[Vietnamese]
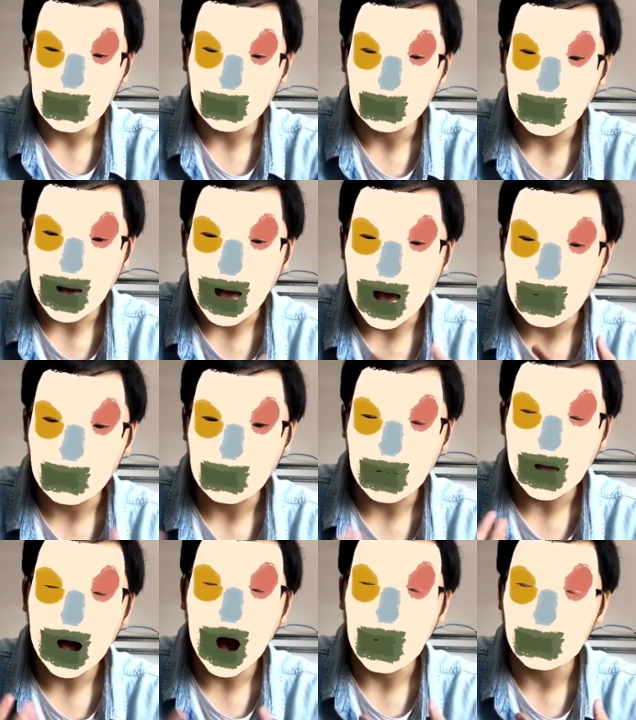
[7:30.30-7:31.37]
mà
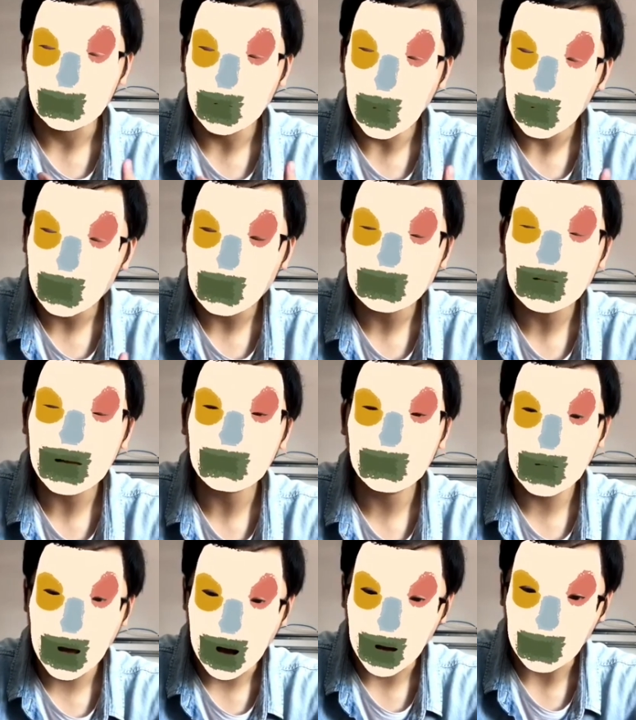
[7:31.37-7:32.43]
phải hợp gu tính cách
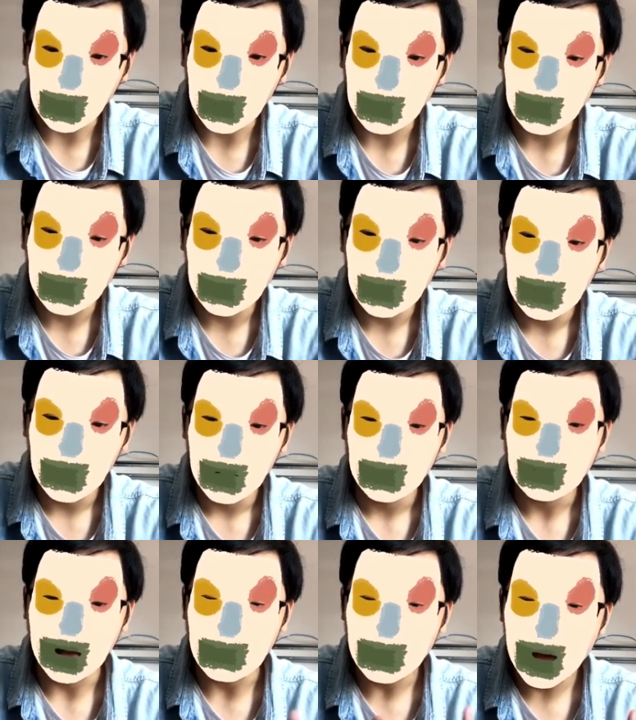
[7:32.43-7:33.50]
với họ nè
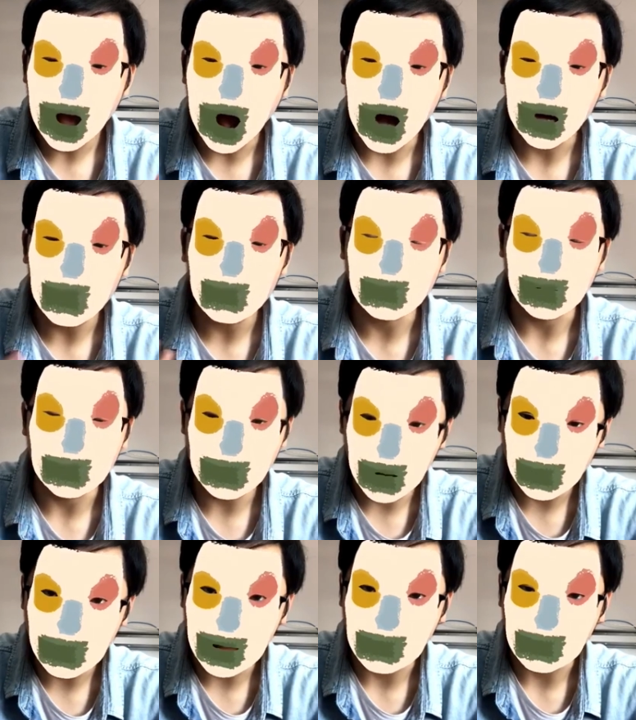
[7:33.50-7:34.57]
cảm thấy họ có một sự chân
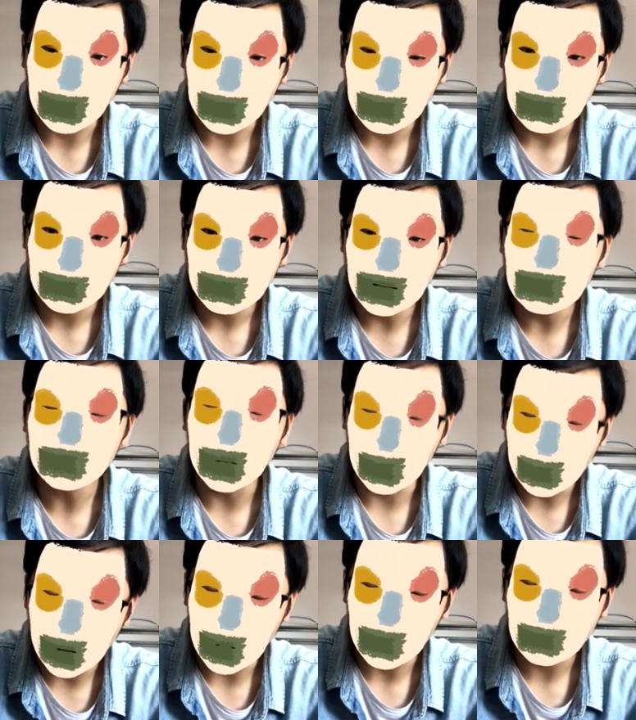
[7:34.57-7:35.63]
thành nè tin
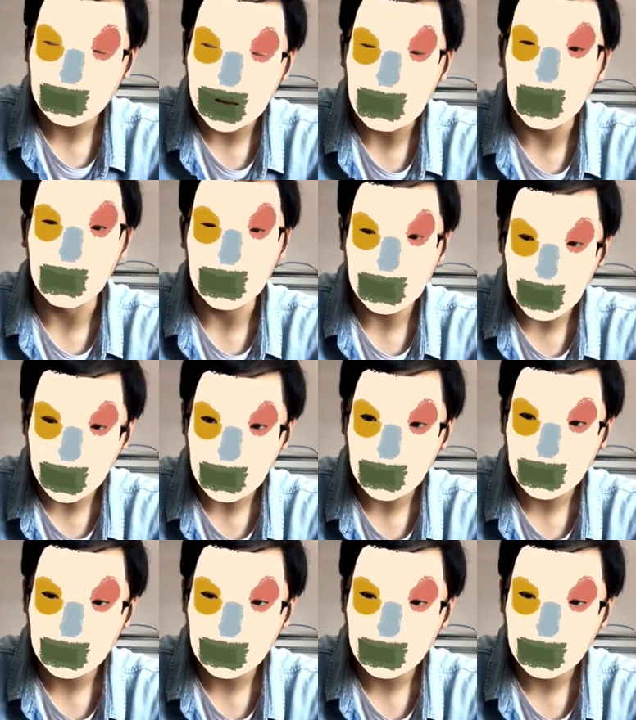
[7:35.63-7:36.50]
tưởng được thì mình mới thích